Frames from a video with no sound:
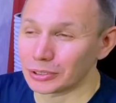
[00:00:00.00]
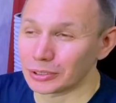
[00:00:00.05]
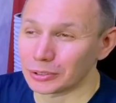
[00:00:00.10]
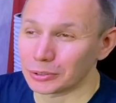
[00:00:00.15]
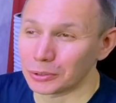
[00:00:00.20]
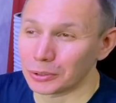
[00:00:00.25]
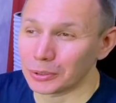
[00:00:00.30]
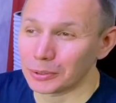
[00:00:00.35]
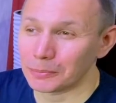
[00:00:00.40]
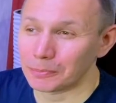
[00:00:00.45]

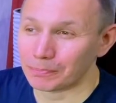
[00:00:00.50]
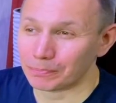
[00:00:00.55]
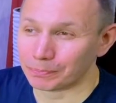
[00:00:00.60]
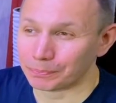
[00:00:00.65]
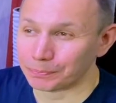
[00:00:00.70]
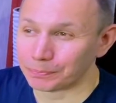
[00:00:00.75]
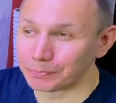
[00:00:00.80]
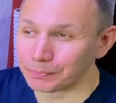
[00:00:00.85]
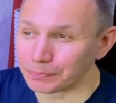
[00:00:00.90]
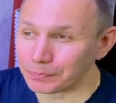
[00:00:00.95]
частот
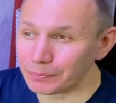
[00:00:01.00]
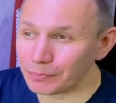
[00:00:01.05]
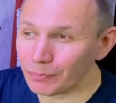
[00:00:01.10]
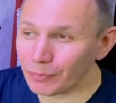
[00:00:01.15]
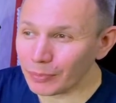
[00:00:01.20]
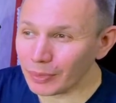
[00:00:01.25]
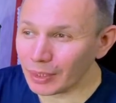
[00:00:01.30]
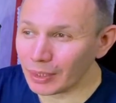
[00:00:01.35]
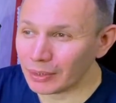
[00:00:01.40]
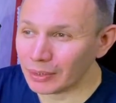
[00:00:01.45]

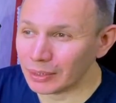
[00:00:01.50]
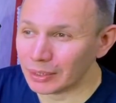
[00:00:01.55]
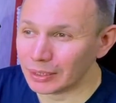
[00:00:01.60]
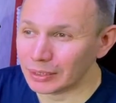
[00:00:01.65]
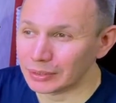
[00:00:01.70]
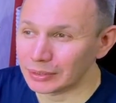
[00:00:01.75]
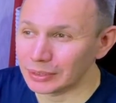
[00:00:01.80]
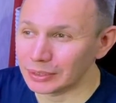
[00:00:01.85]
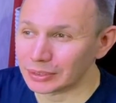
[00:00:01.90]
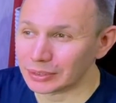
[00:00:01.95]

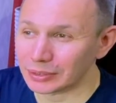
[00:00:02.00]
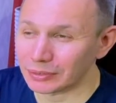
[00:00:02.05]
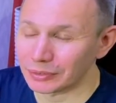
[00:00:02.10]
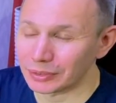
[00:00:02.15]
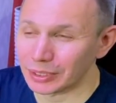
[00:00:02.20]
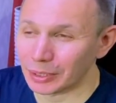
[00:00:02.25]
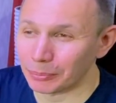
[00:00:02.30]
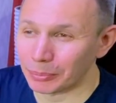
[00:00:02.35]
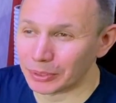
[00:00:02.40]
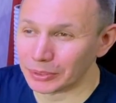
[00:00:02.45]
а, низкого
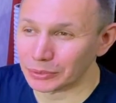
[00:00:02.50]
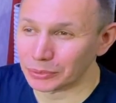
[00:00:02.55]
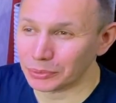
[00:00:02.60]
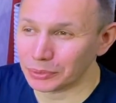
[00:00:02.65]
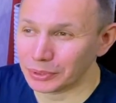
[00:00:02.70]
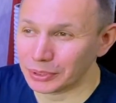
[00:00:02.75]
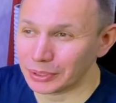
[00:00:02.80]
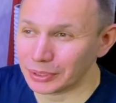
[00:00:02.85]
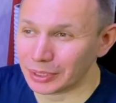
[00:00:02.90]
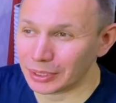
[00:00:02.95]

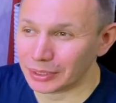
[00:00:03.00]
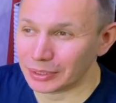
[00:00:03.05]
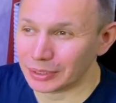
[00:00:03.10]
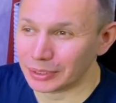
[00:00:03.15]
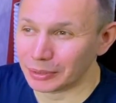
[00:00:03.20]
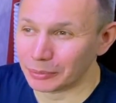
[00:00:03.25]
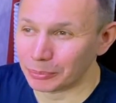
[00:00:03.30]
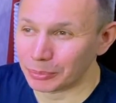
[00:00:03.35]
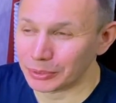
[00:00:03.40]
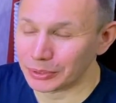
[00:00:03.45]
диапазона
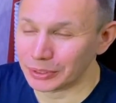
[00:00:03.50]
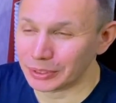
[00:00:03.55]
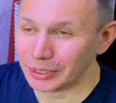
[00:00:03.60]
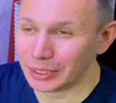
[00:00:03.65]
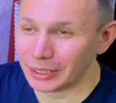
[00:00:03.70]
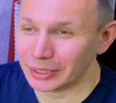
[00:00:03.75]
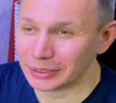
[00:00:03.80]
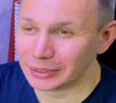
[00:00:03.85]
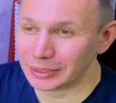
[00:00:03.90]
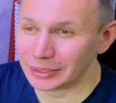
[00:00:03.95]
она
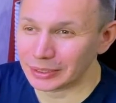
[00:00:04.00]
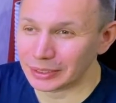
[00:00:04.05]
потеряется,